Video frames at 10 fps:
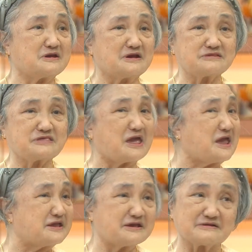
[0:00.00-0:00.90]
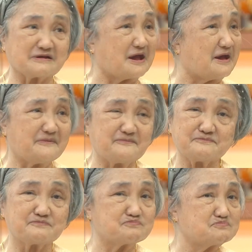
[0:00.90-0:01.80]
เออแจะเออค่ะ
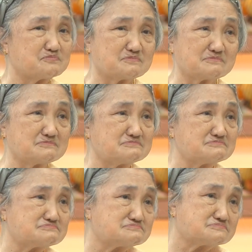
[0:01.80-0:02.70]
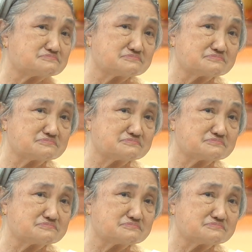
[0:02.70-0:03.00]
เยอะแยะ เยอะเลย